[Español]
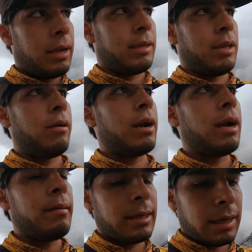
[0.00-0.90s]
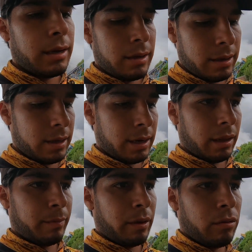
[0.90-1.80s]
les tiro la cabeza y
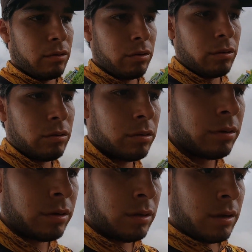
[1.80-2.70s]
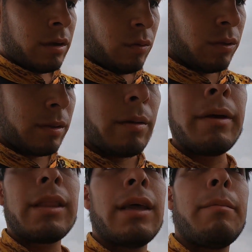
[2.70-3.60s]
les pego en los ojos.
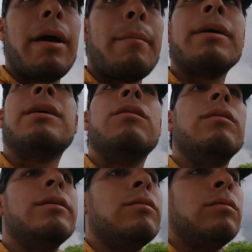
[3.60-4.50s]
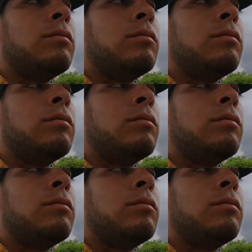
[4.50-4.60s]
Últimamente me ha pasado eso.